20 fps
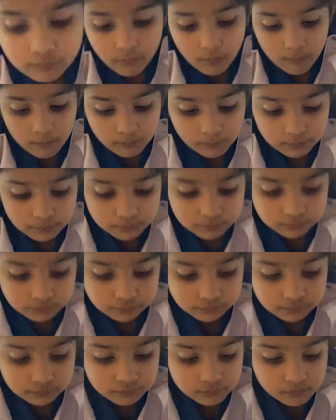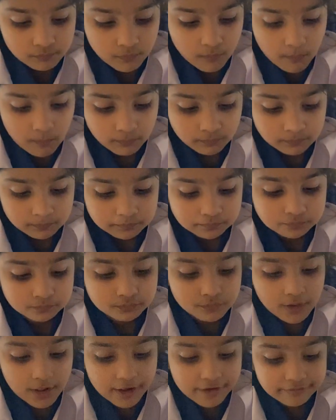तो आराम से चली गई थी
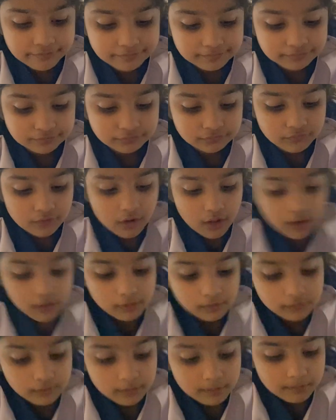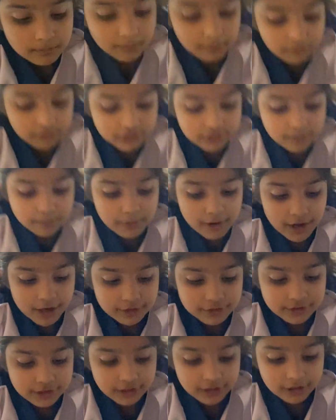नहीं मम्मा तो बाहर
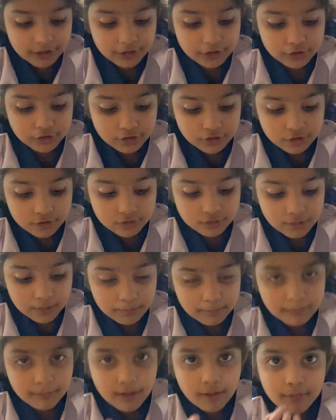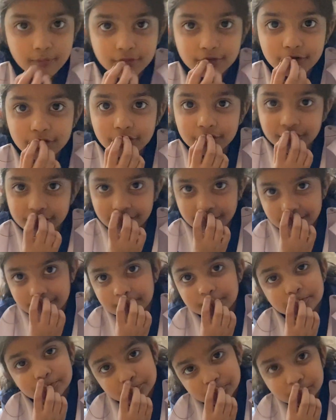चला गई थी सब मैं भी रोई थी
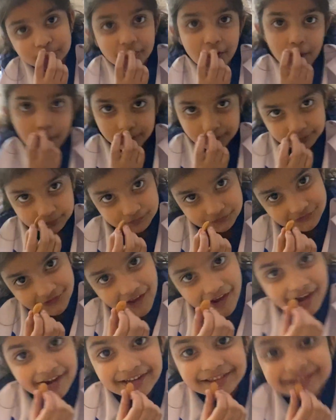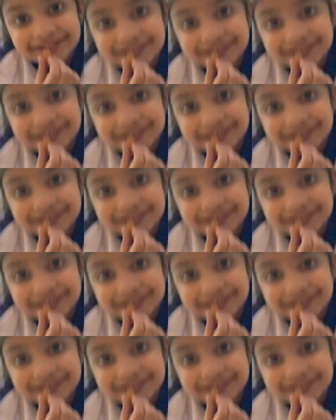थोड़ा